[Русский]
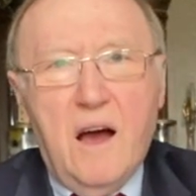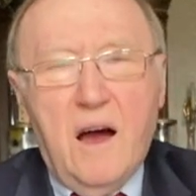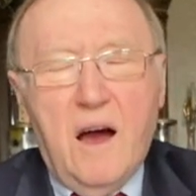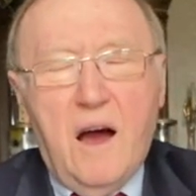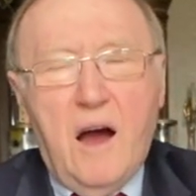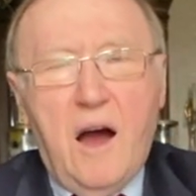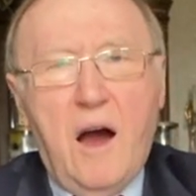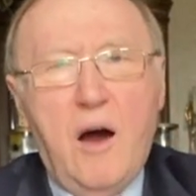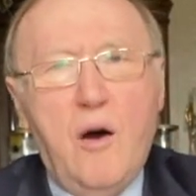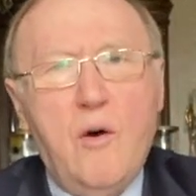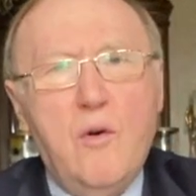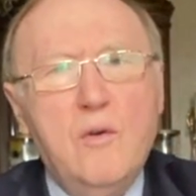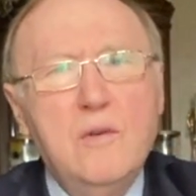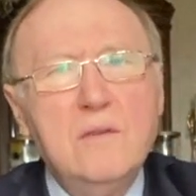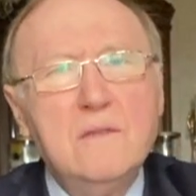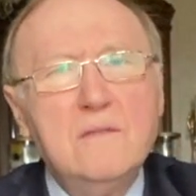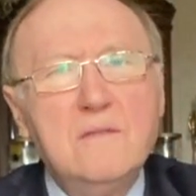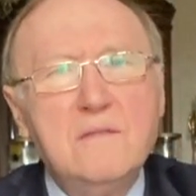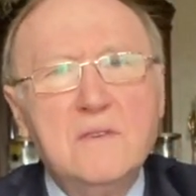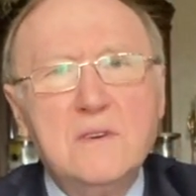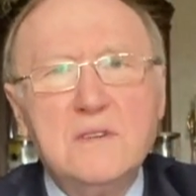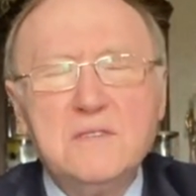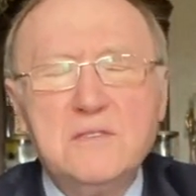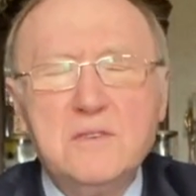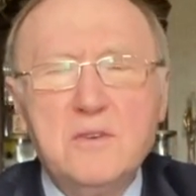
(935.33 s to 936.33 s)
а он
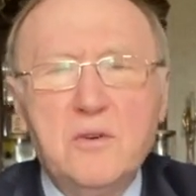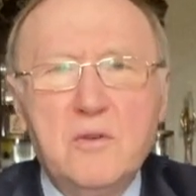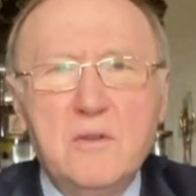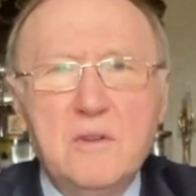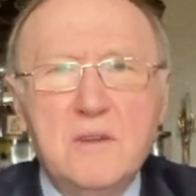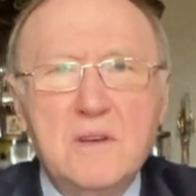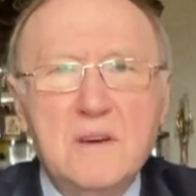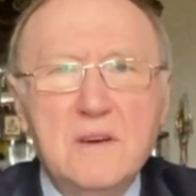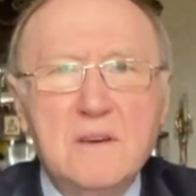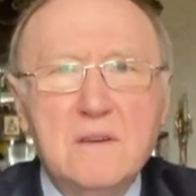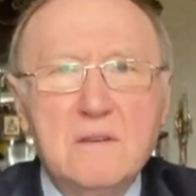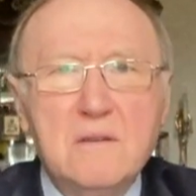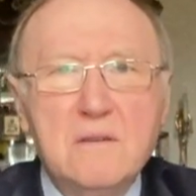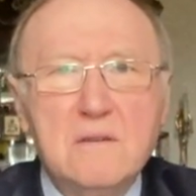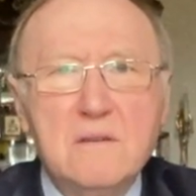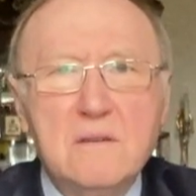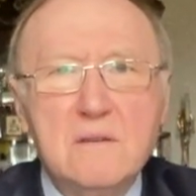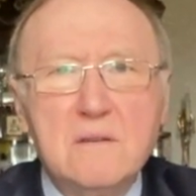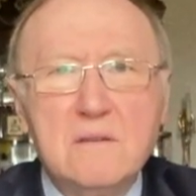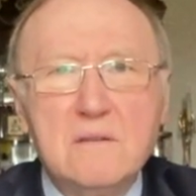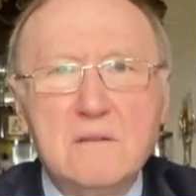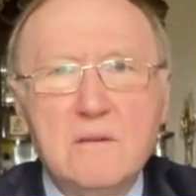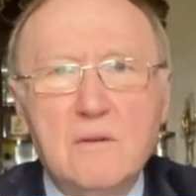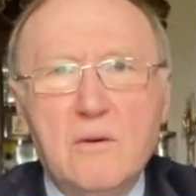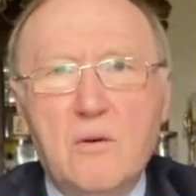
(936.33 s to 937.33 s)
веселый,
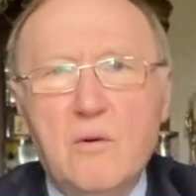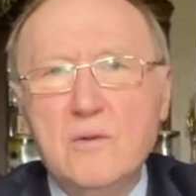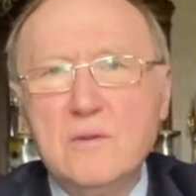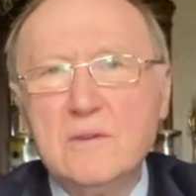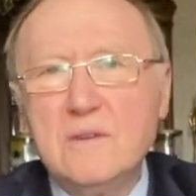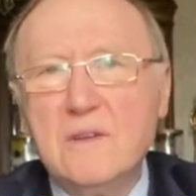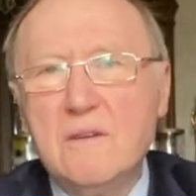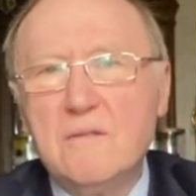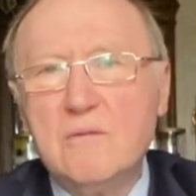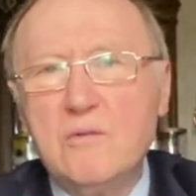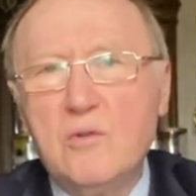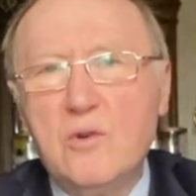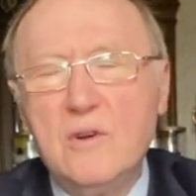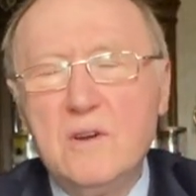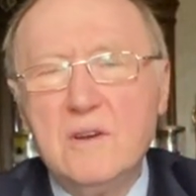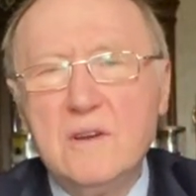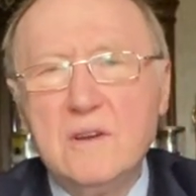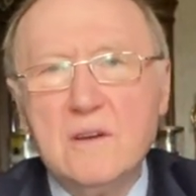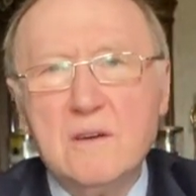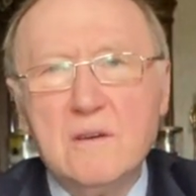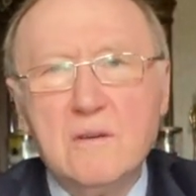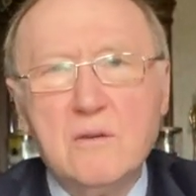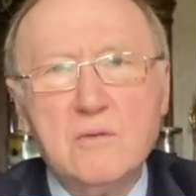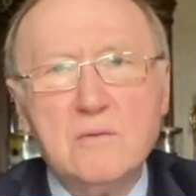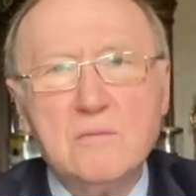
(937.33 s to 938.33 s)
э, он
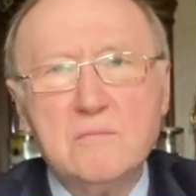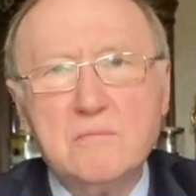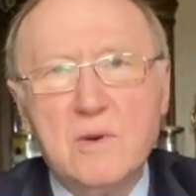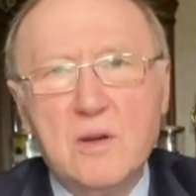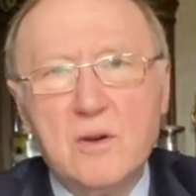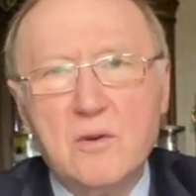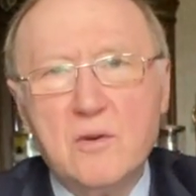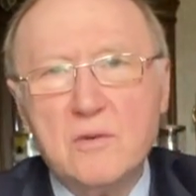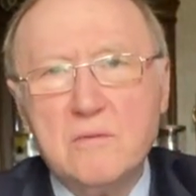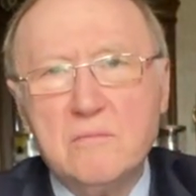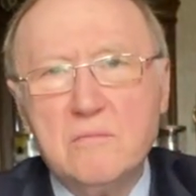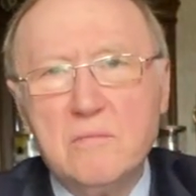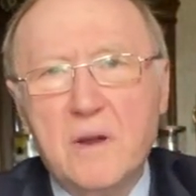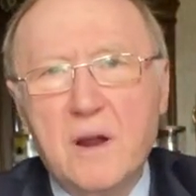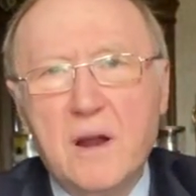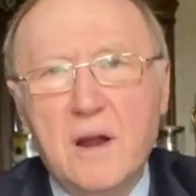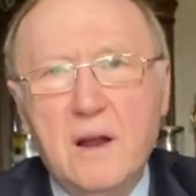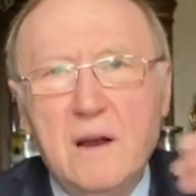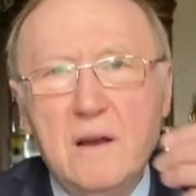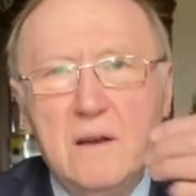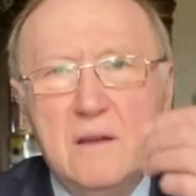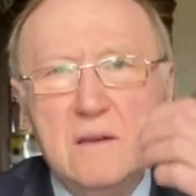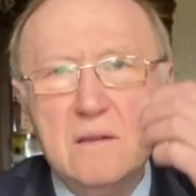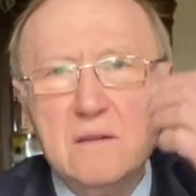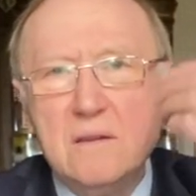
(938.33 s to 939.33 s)
довольный, он берет
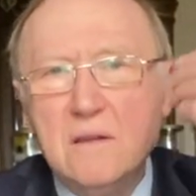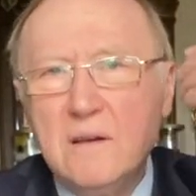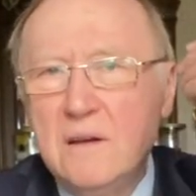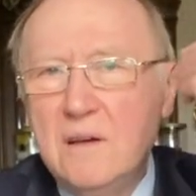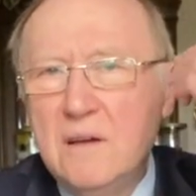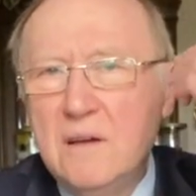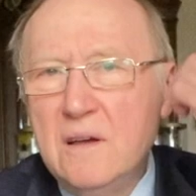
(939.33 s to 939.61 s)
бриолин,